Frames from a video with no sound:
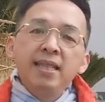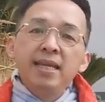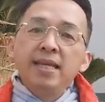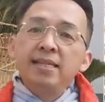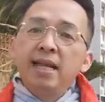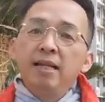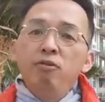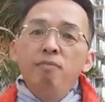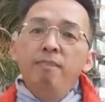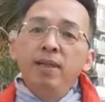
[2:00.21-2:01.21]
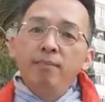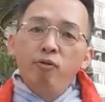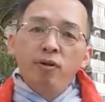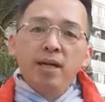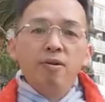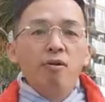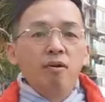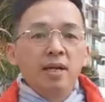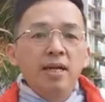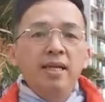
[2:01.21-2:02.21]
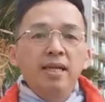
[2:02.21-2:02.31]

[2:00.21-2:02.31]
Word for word: dia selalu menemukan orang